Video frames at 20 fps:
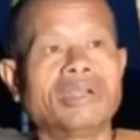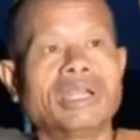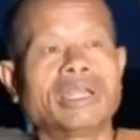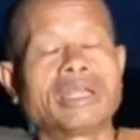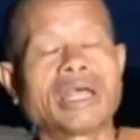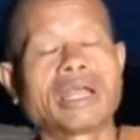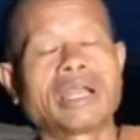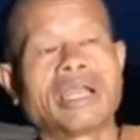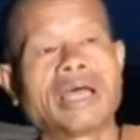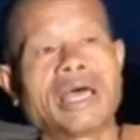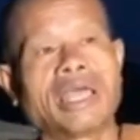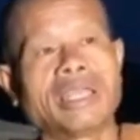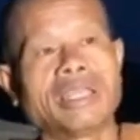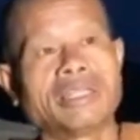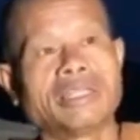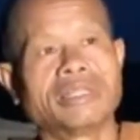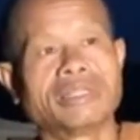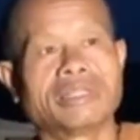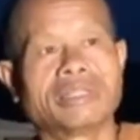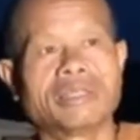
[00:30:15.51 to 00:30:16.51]
คนทั้ง
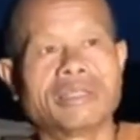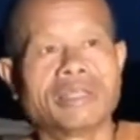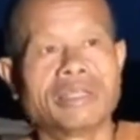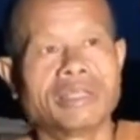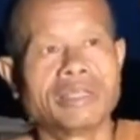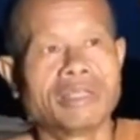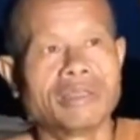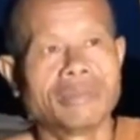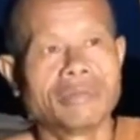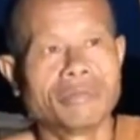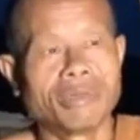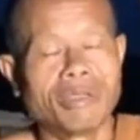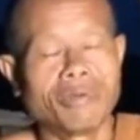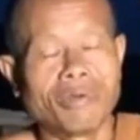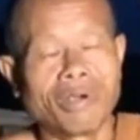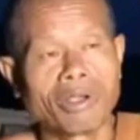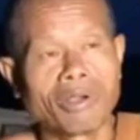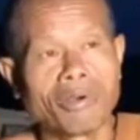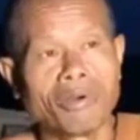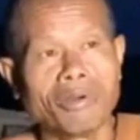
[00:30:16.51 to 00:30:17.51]
หลาย
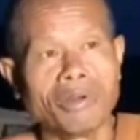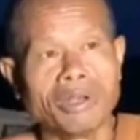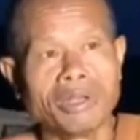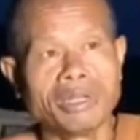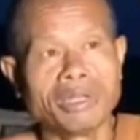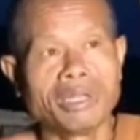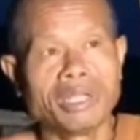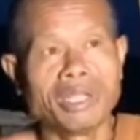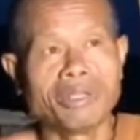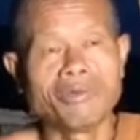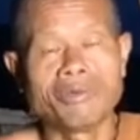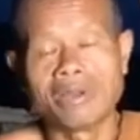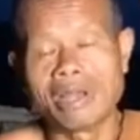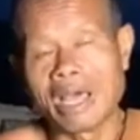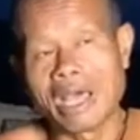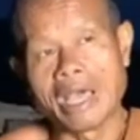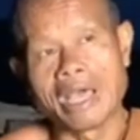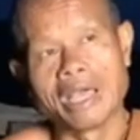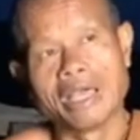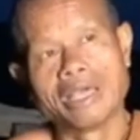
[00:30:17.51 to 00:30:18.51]
ไม่ว่าคนหรือเท
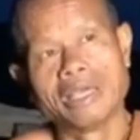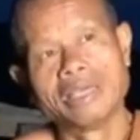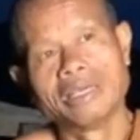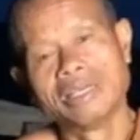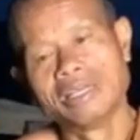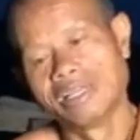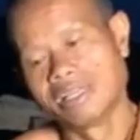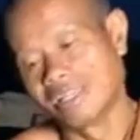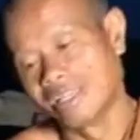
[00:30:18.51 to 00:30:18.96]
วดา